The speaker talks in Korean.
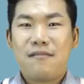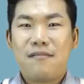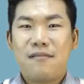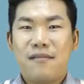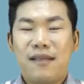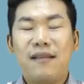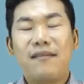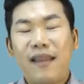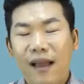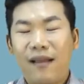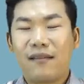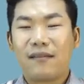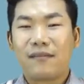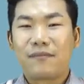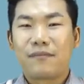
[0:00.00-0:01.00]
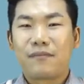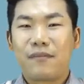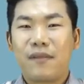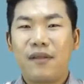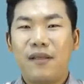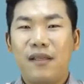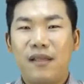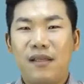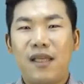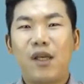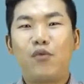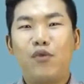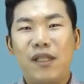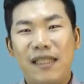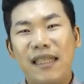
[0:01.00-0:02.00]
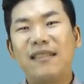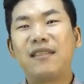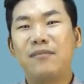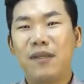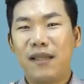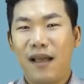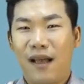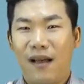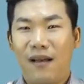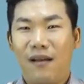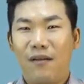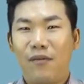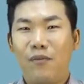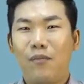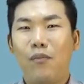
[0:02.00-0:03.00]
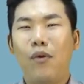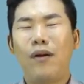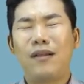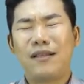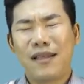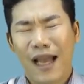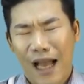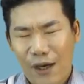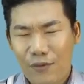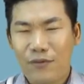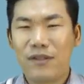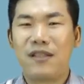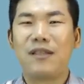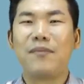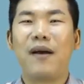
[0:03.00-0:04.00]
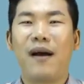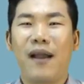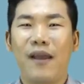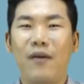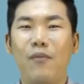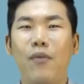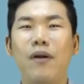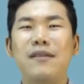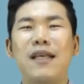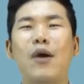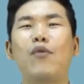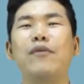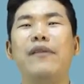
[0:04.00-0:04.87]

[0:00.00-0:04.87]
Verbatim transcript: 어, 일단 이게 귀찮습니다. 뭘 자꾸 증명하래요. 뭘 자꾸